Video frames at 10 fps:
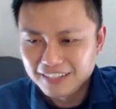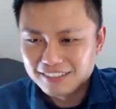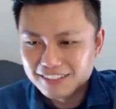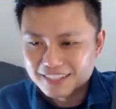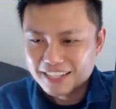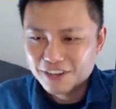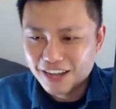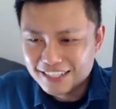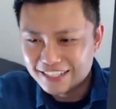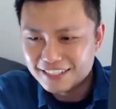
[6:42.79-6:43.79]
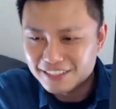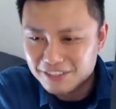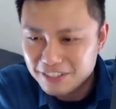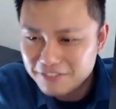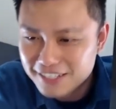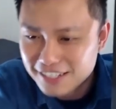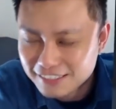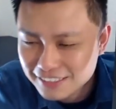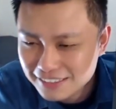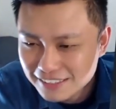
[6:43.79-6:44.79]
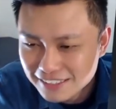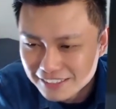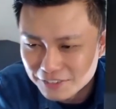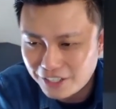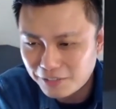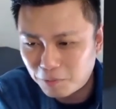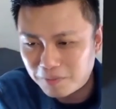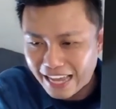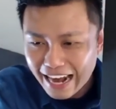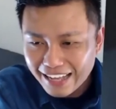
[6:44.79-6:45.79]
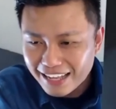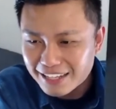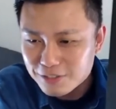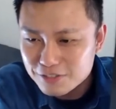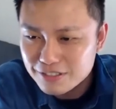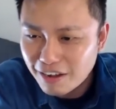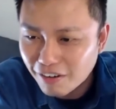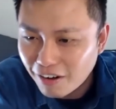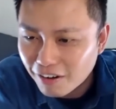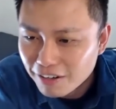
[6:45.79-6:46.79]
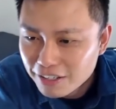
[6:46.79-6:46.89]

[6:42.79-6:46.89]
这个蔡朝安写这个东西非常的，对我们等下来看看就知道哈。